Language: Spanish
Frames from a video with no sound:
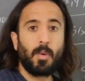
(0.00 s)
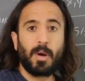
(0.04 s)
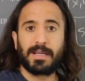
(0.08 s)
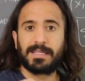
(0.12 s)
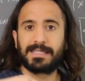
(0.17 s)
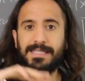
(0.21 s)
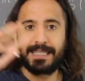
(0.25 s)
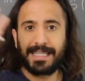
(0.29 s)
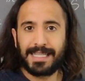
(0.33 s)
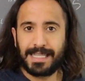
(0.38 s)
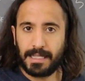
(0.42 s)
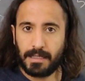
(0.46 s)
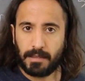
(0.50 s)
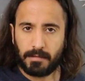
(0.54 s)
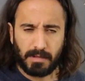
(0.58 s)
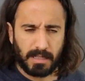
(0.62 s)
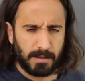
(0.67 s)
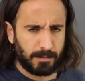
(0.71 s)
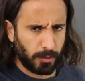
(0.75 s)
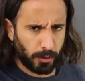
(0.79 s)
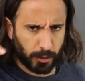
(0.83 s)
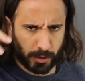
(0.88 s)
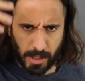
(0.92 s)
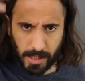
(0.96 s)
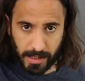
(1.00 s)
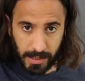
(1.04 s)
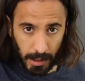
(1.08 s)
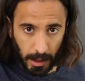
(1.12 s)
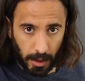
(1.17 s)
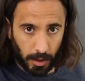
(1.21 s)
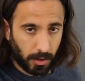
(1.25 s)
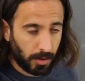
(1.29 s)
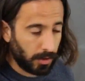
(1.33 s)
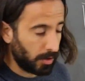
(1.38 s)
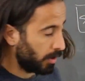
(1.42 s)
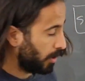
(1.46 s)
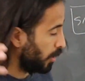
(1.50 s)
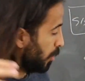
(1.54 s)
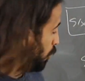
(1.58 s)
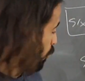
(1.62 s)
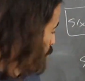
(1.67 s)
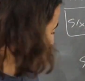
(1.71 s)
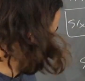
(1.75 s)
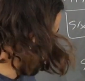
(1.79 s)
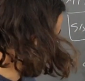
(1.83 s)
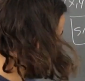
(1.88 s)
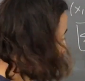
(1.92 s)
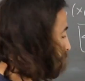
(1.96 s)
así, hipotético,
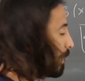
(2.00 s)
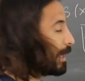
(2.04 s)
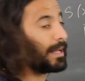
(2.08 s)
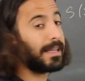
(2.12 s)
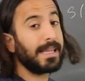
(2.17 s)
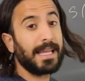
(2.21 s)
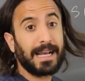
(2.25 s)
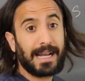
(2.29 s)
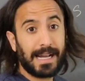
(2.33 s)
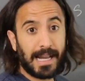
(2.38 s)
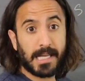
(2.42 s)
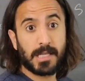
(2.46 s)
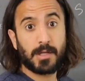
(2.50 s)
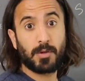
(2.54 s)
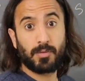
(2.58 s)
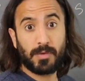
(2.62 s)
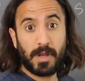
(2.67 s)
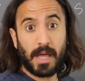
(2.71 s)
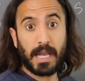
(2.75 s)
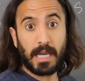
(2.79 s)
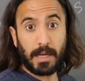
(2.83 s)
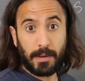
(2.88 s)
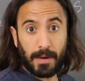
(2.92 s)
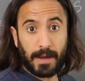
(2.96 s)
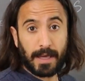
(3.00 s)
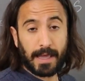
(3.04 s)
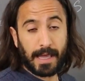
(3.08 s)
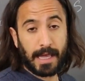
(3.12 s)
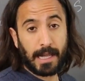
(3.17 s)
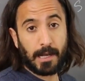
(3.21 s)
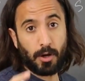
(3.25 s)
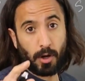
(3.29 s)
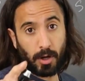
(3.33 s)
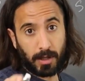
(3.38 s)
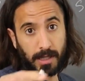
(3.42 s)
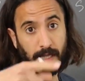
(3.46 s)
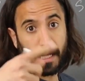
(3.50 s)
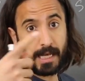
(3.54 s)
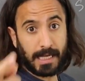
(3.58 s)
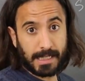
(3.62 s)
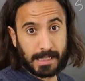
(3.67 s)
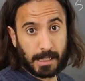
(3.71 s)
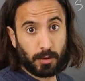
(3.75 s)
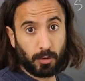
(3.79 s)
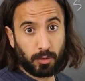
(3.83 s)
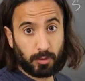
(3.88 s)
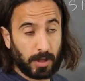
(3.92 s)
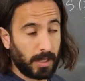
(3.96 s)
una vez que tengan la segunda derivada, lo que tienen que
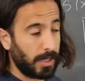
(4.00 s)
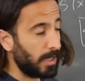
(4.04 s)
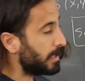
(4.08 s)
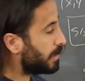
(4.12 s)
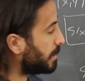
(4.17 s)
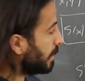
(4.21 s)
hacer ustedes